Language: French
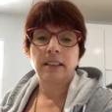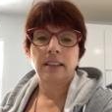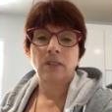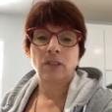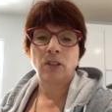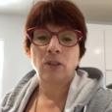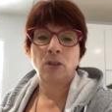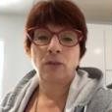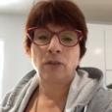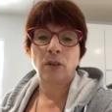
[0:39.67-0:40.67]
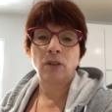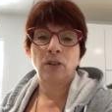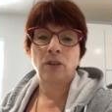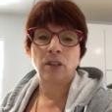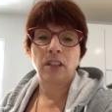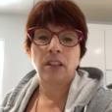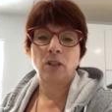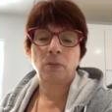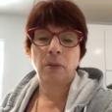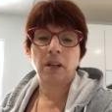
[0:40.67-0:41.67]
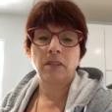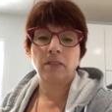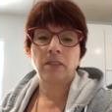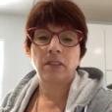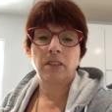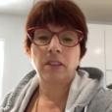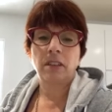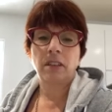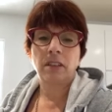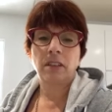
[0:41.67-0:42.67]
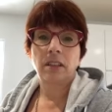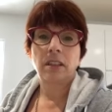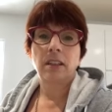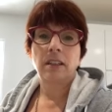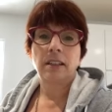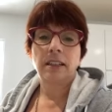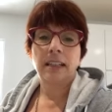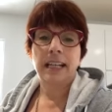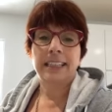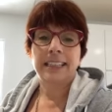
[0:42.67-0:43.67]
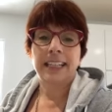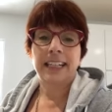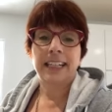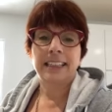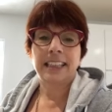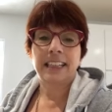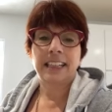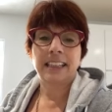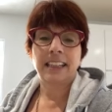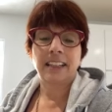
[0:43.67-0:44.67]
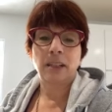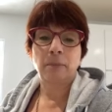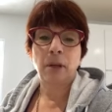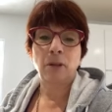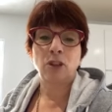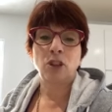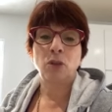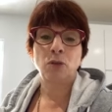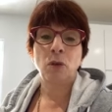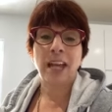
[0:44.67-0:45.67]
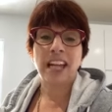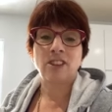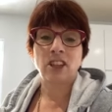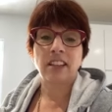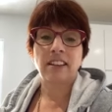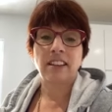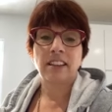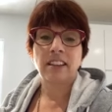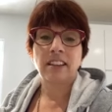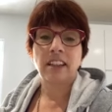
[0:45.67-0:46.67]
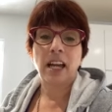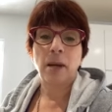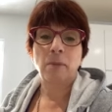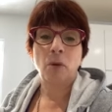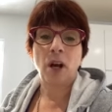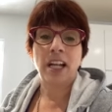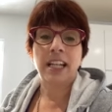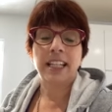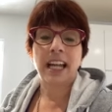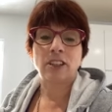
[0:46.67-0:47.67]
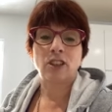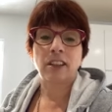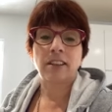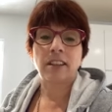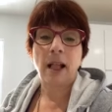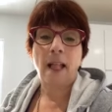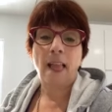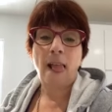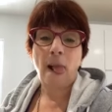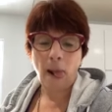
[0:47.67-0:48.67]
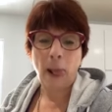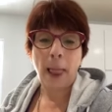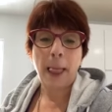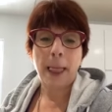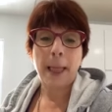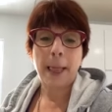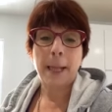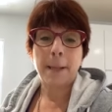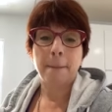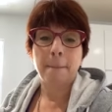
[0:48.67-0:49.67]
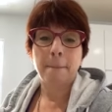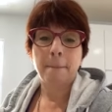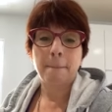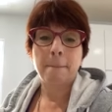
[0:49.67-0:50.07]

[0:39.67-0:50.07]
Ça va-tu fonctionner, tu penses? Attends, attends, attends. Ben oui, j'ai un nouveau gadget. Et moi et les gadgets. Mhm, mhm.